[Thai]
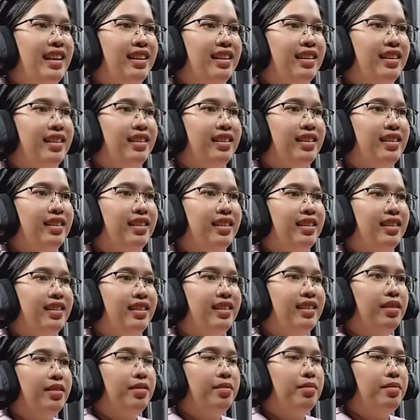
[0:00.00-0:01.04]
ค่ะ
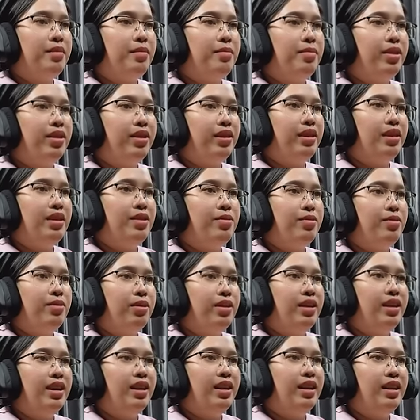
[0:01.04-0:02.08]
มีมอนเตอร์อยู่
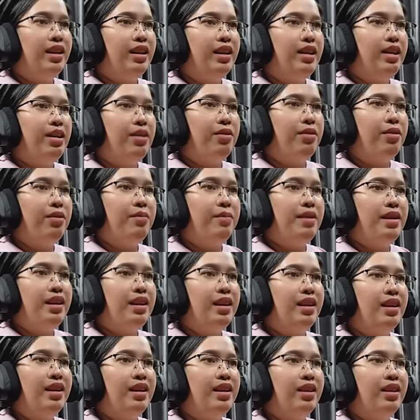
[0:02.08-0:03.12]
ตรงนี้แล้วเราก็
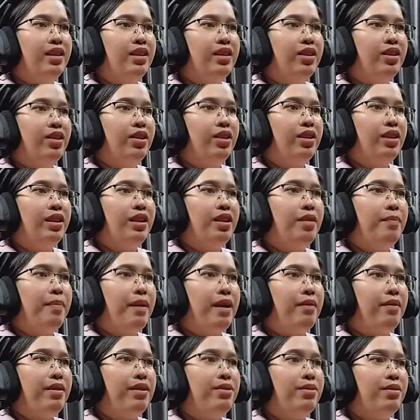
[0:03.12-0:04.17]
มีท็อตที่เรา
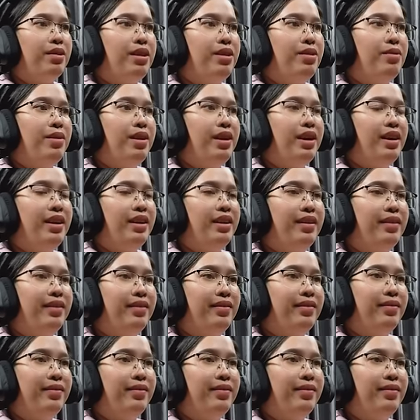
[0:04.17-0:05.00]
ปักไว้ตรงนี้ด้วย